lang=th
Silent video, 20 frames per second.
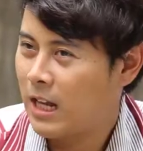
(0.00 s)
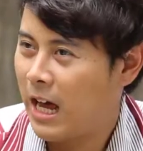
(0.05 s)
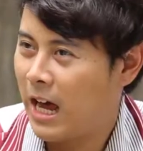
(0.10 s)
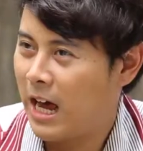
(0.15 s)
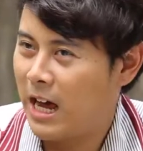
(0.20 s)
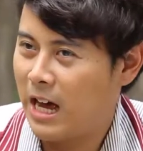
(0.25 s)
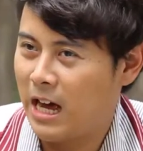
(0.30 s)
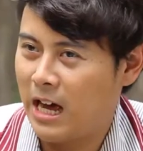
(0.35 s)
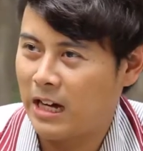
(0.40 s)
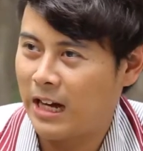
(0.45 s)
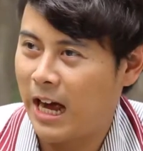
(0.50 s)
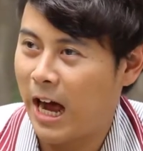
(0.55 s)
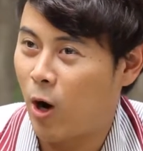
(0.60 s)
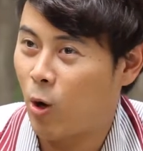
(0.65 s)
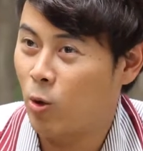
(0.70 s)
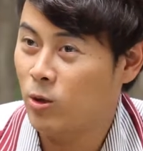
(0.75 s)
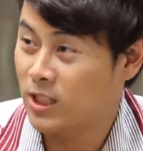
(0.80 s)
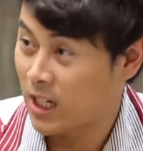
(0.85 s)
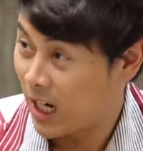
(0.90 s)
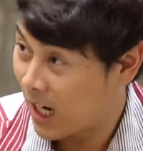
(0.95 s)
ถ้า
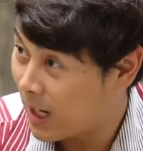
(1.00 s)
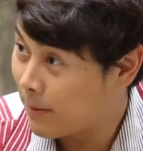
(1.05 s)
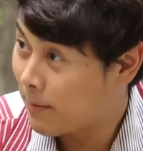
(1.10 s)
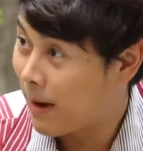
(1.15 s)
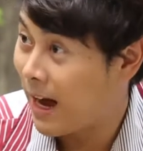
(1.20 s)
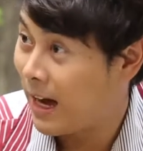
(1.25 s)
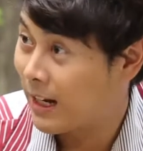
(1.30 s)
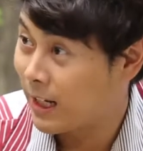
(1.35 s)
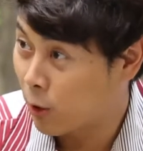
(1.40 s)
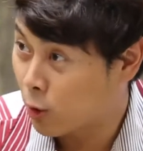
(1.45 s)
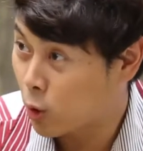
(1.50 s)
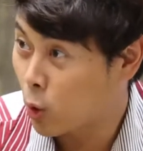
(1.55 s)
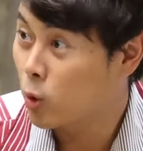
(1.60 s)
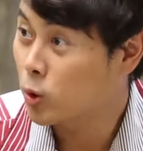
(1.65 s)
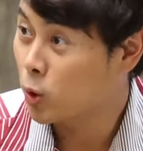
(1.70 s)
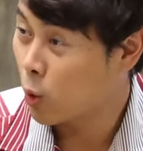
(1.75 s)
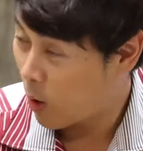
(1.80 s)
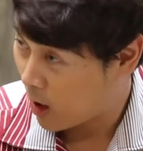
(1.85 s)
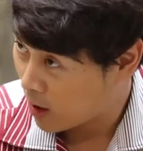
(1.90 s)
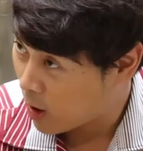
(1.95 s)
เขาเชิญมาเรา
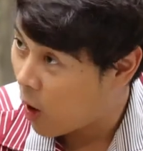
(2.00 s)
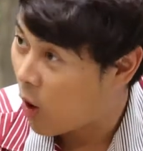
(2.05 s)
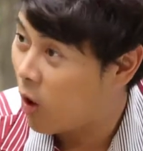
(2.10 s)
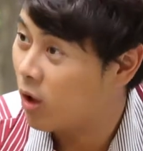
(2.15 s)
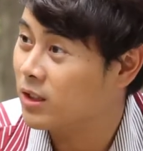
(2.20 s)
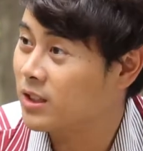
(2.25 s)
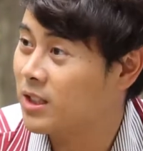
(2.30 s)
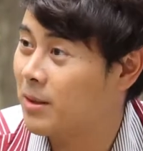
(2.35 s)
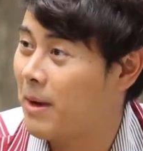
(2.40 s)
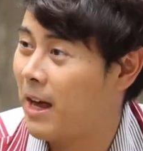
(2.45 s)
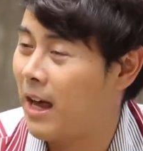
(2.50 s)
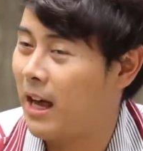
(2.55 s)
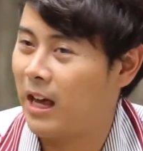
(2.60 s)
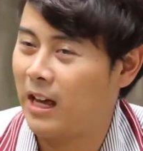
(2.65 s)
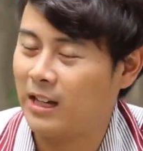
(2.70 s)
รู้ตัวก่อนใช่ไหม